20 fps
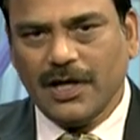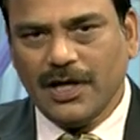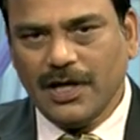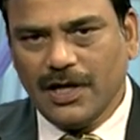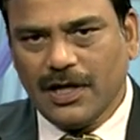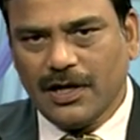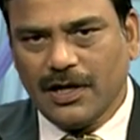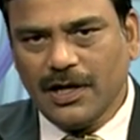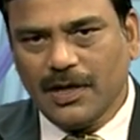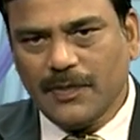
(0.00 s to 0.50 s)
ఈ
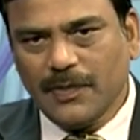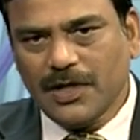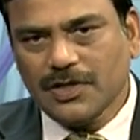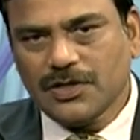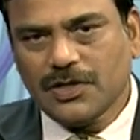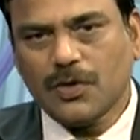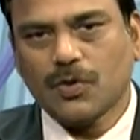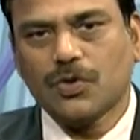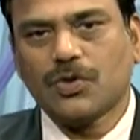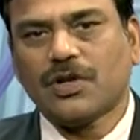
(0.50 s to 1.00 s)

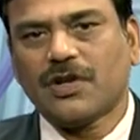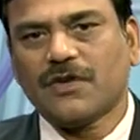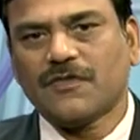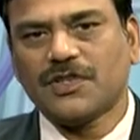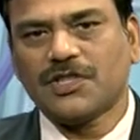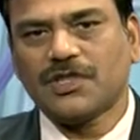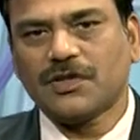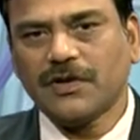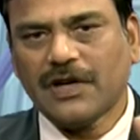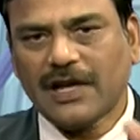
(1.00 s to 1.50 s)
ట్రీట్మెంట్ జరుగుతున్న
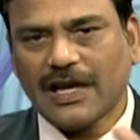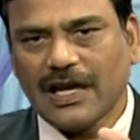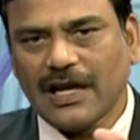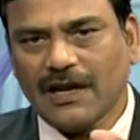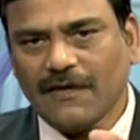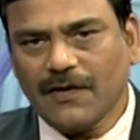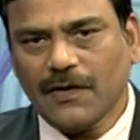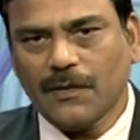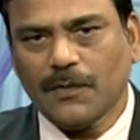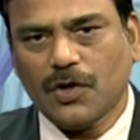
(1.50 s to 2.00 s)
విషయం
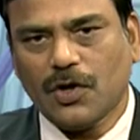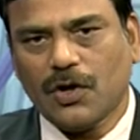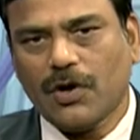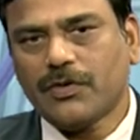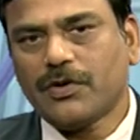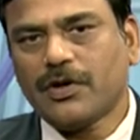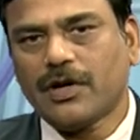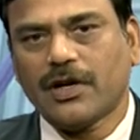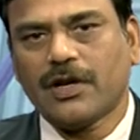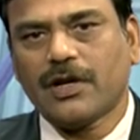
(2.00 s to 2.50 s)
కేవలం
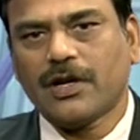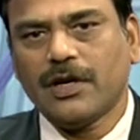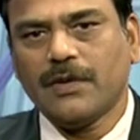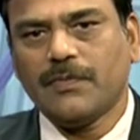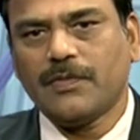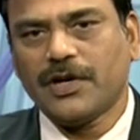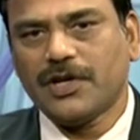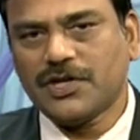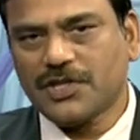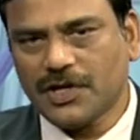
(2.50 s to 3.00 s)
డాక్టర్కి
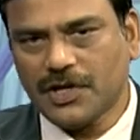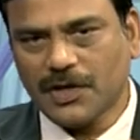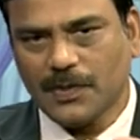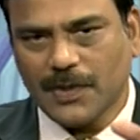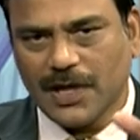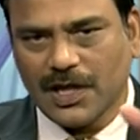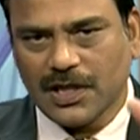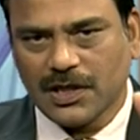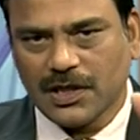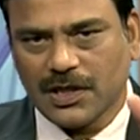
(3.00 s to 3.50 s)
పేషెంట్
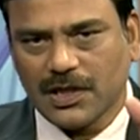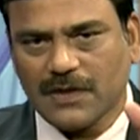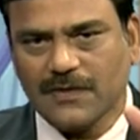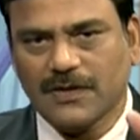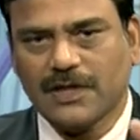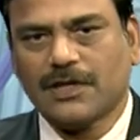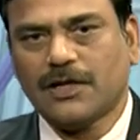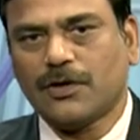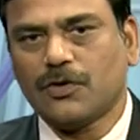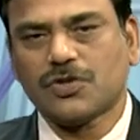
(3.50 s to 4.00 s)

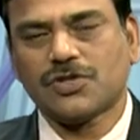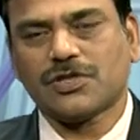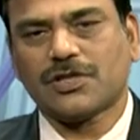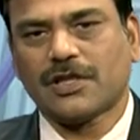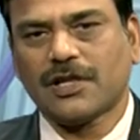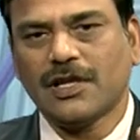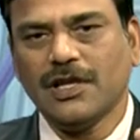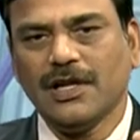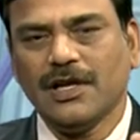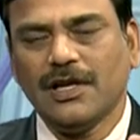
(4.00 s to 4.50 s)
మాత్రమే
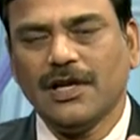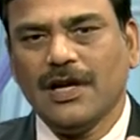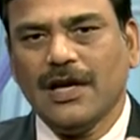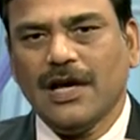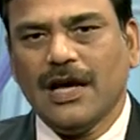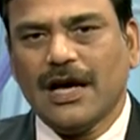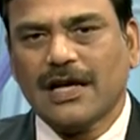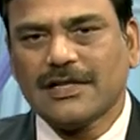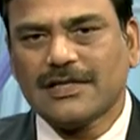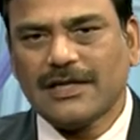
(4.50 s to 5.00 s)
తెలుస్తుంది
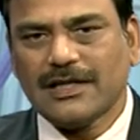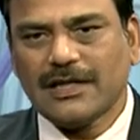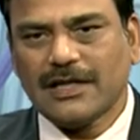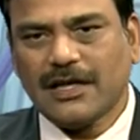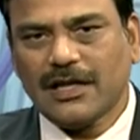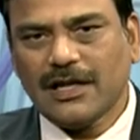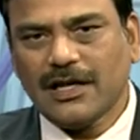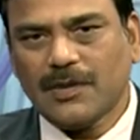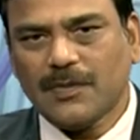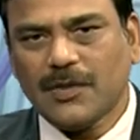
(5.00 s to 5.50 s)
అసలు ఈ
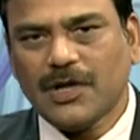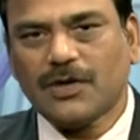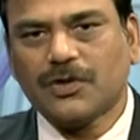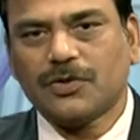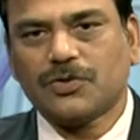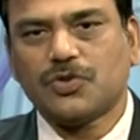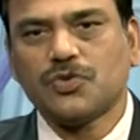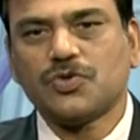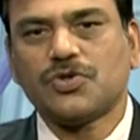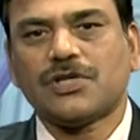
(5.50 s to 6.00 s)
ట్రీట్మెంట్
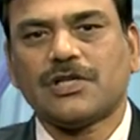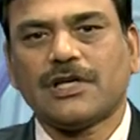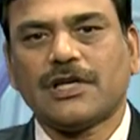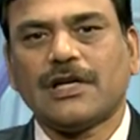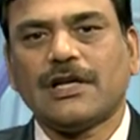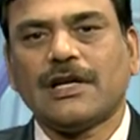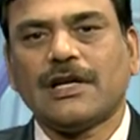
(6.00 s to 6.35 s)
చూస్తే